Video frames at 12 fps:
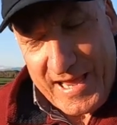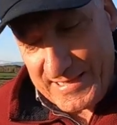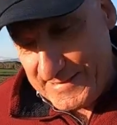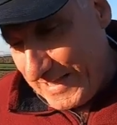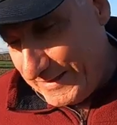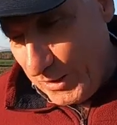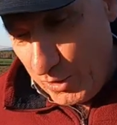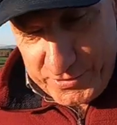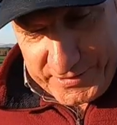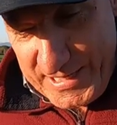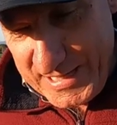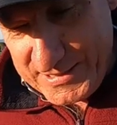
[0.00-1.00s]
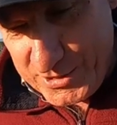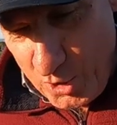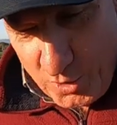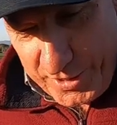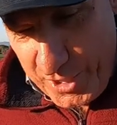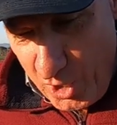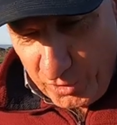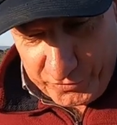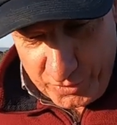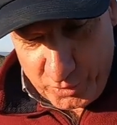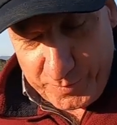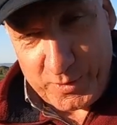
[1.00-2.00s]
È stata l'ostinazione
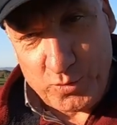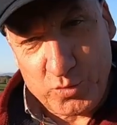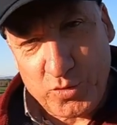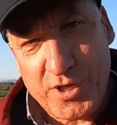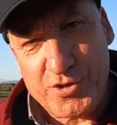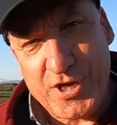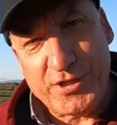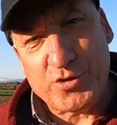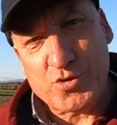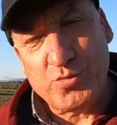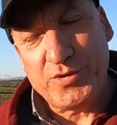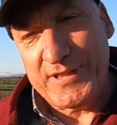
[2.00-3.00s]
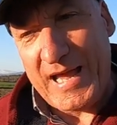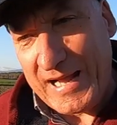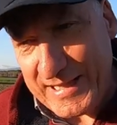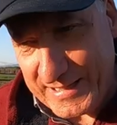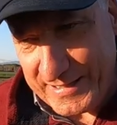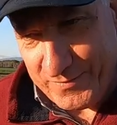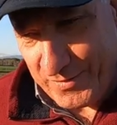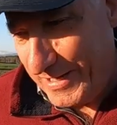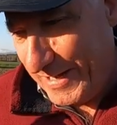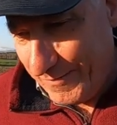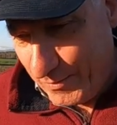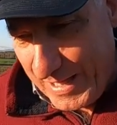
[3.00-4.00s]
nostra, soprattutto nel centro-sud Italia, di
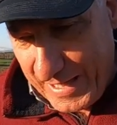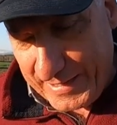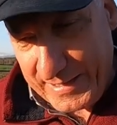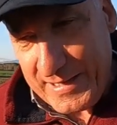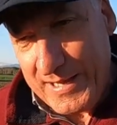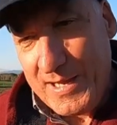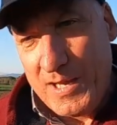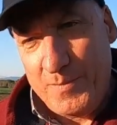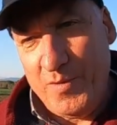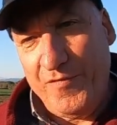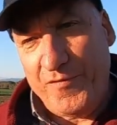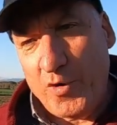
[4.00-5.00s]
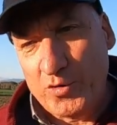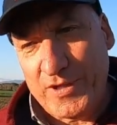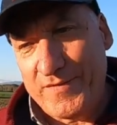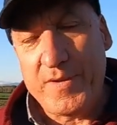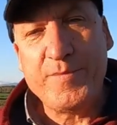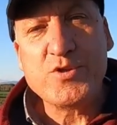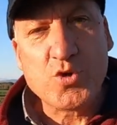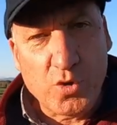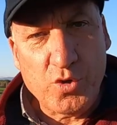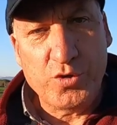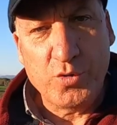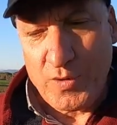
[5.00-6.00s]
voler lavorare più fondo e aver
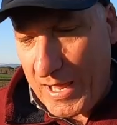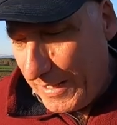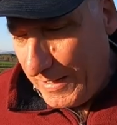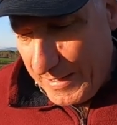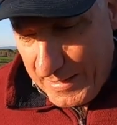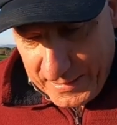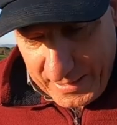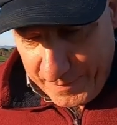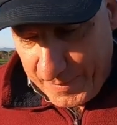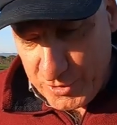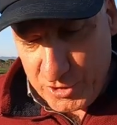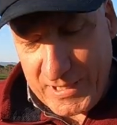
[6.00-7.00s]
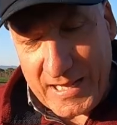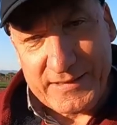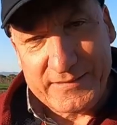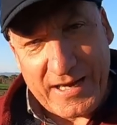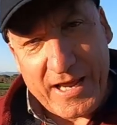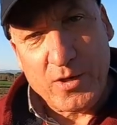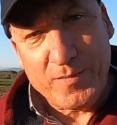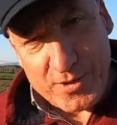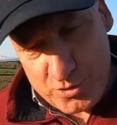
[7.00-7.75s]
bisogno di una capacità di traino